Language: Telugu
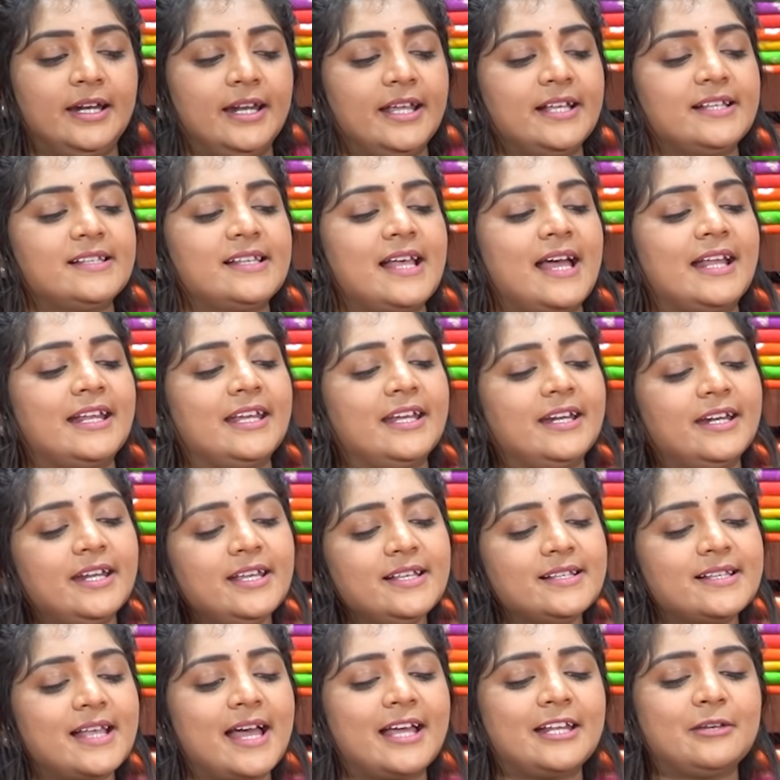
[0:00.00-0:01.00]
నెక్స్ట్ శారీ
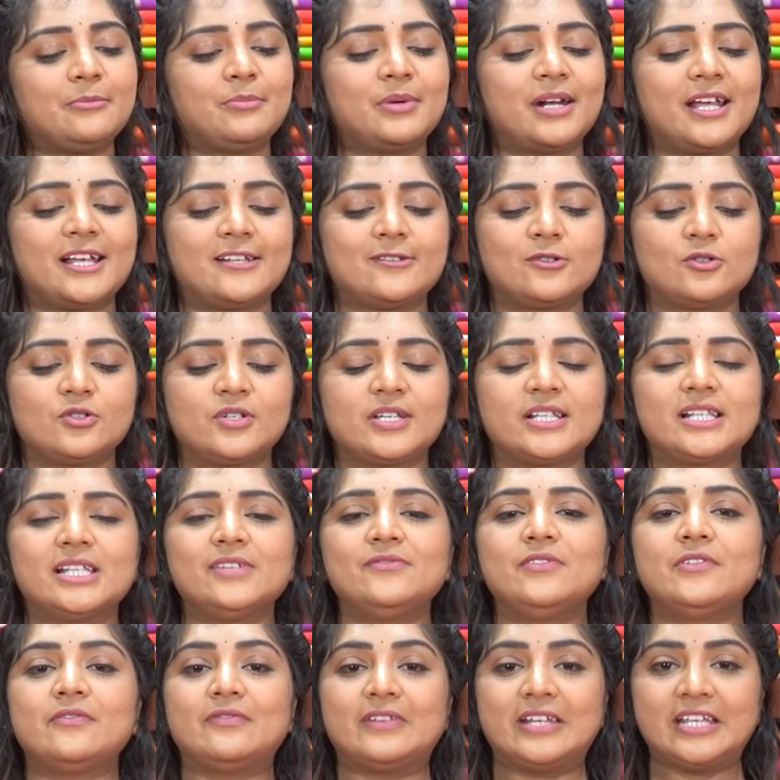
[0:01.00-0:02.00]
అండి శారీ ప్రైస్
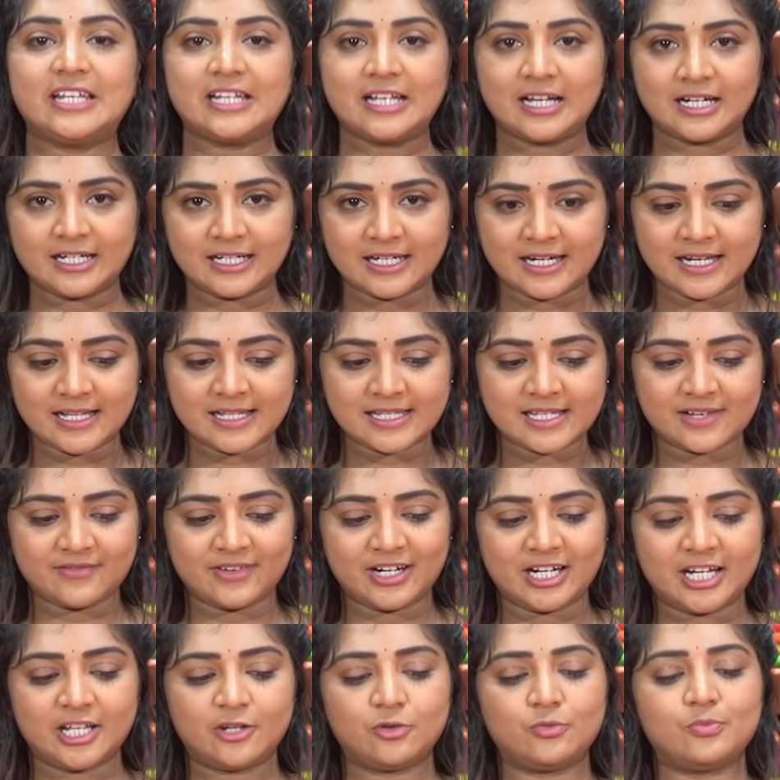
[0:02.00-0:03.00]
వచ్చేసి ఫిఫ్టీన్ హండ్రెడ్ అండ్
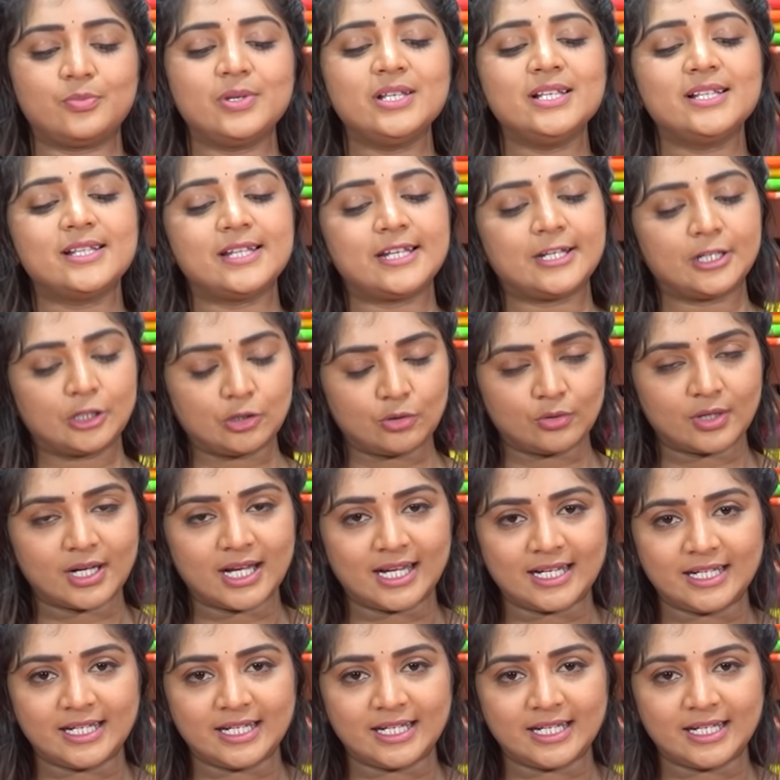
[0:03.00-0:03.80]
సెవెంటీ రూపీస్ దీంట్లో